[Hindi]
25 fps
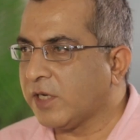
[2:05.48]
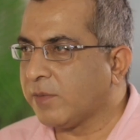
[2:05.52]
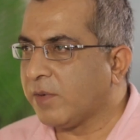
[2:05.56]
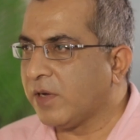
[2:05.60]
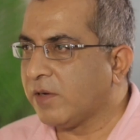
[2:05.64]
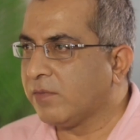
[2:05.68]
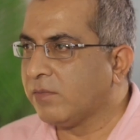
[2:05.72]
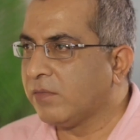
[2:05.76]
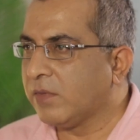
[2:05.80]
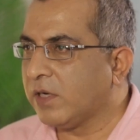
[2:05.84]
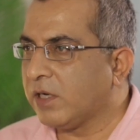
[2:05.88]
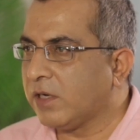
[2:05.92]
जब
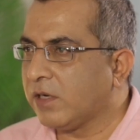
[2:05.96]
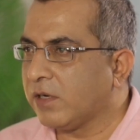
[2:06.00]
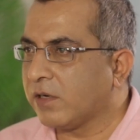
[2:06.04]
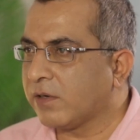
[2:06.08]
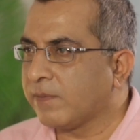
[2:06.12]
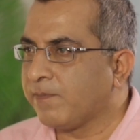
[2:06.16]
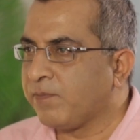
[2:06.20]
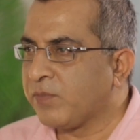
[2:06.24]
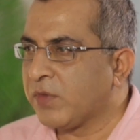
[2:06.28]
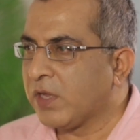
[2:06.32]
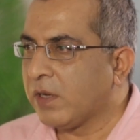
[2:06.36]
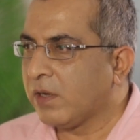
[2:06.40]
हम
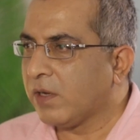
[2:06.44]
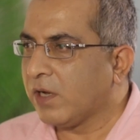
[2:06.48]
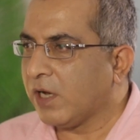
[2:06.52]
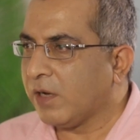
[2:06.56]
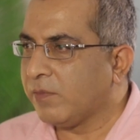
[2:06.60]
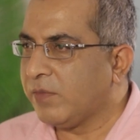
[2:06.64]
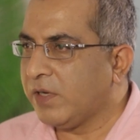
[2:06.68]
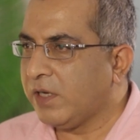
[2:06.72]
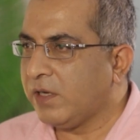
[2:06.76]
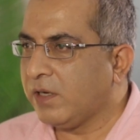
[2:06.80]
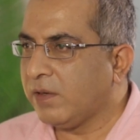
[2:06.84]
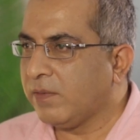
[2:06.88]

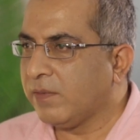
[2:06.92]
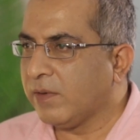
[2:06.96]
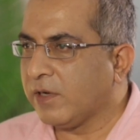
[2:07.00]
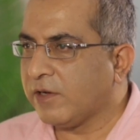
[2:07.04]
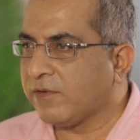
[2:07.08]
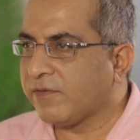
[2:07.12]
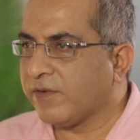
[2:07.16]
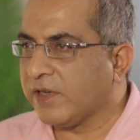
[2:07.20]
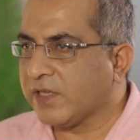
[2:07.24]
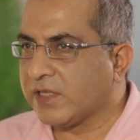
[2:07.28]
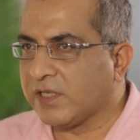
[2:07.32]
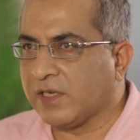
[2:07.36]
अभी
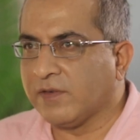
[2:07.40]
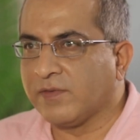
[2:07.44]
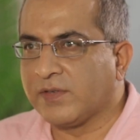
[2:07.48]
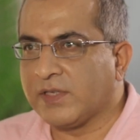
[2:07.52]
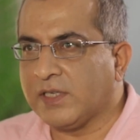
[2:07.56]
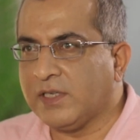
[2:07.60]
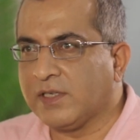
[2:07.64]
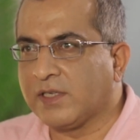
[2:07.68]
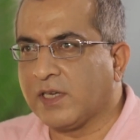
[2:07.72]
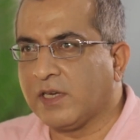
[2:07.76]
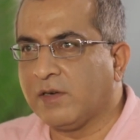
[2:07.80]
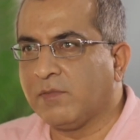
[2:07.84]
फेस्टिव
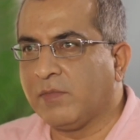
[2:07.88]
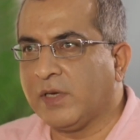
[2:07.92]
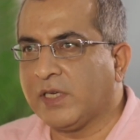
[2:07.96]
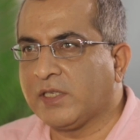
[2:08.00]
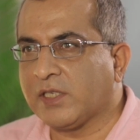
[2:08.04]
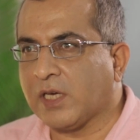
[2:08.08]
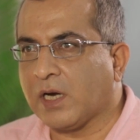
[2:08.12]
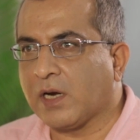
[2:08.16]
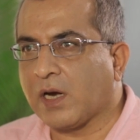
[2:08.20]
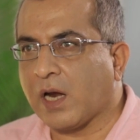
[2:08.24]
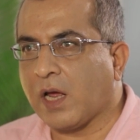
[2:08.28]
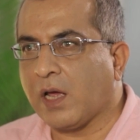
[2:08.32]
सीज़न भी
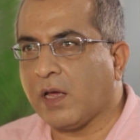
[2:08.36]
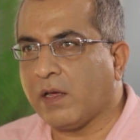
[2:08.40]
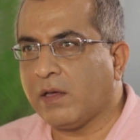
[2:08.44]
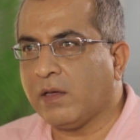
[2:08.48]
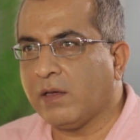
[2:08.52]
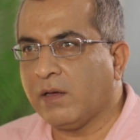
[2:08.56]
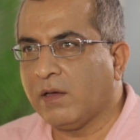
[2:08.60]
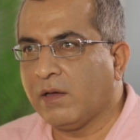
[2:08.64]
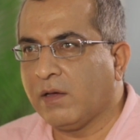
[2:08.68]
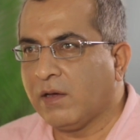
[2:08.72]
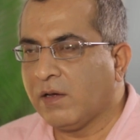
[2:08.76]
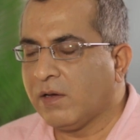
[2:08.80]
चल रहा है
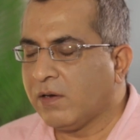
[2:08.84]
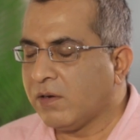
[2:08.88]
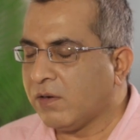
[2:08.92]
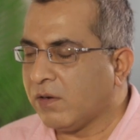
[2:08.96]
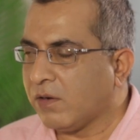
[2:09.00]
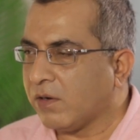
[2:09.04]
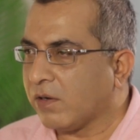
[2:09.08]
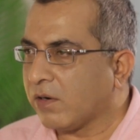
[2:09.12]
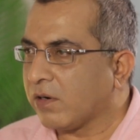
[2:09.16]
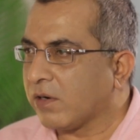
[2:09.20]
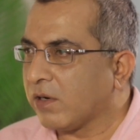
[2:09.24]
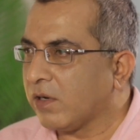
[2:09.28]

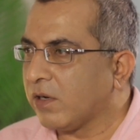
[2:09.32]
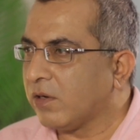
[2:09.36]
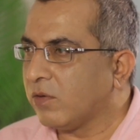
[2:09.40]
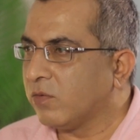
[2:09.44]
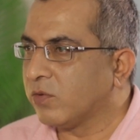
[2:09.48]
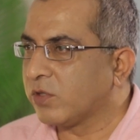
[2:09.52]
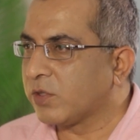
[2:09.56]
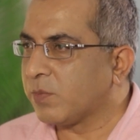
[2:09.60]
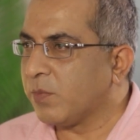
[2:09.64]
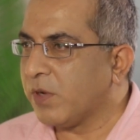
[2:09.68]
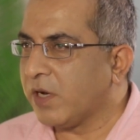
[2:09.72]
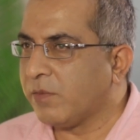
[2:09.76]
और
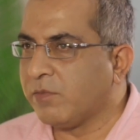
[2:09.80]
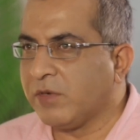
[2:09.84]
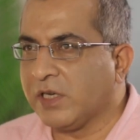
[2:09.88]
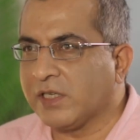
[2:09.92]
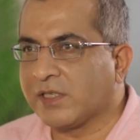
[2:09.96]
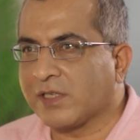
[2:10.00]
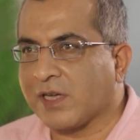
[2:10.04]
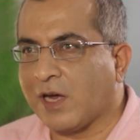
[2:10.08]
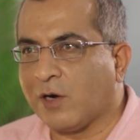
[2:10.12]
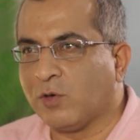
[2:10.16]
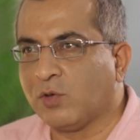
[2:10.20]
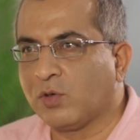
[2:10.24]
उसमें हम
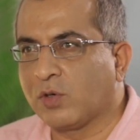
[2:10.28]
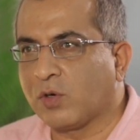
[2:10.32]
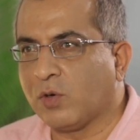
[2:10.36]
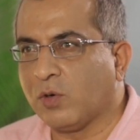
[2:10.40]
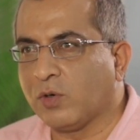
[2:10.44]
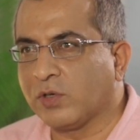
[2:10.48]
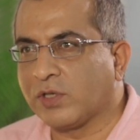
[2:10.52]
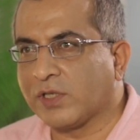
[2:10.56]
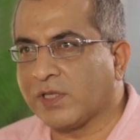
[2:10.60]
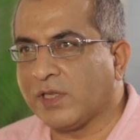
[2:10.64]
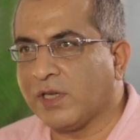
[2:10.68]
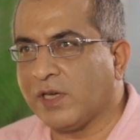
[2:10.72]
डिस्काउंट
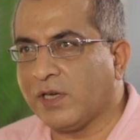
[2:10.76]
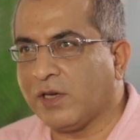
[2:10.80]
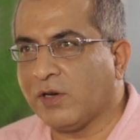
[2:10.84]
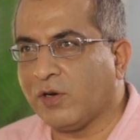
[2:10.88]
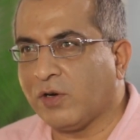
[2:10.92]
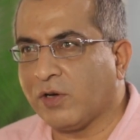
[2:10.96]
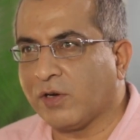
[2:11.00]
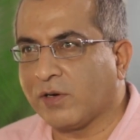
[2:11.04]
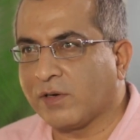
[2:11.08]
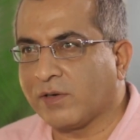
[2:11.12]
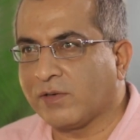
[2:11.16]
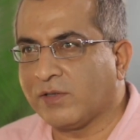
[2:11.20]
खोजते हैं
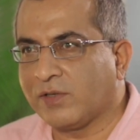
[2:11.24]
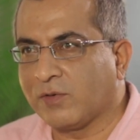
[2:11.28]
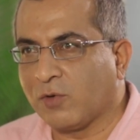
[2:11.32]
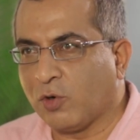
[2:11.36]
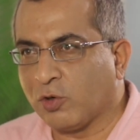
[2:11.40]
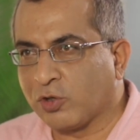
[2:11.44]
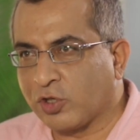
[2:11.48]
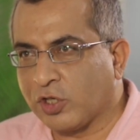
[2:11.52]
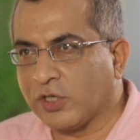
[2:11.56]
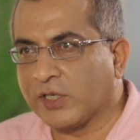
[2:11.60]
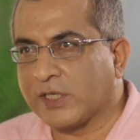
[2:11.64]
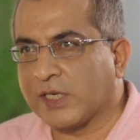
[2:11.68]
और
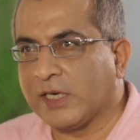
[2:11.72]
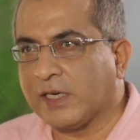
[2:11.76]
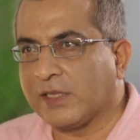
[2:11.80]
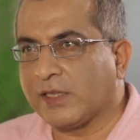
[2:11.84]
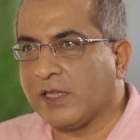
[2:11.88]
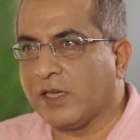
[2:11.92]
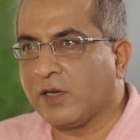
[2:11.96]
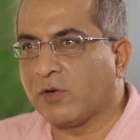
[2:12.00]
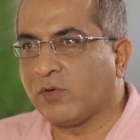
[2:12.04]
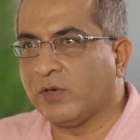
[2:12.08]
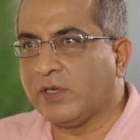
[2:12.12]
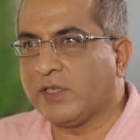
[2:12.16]
कोशिश
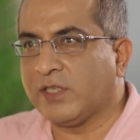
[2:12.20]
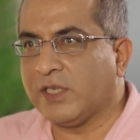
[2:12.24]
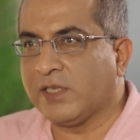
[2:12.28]
करते हैं कोई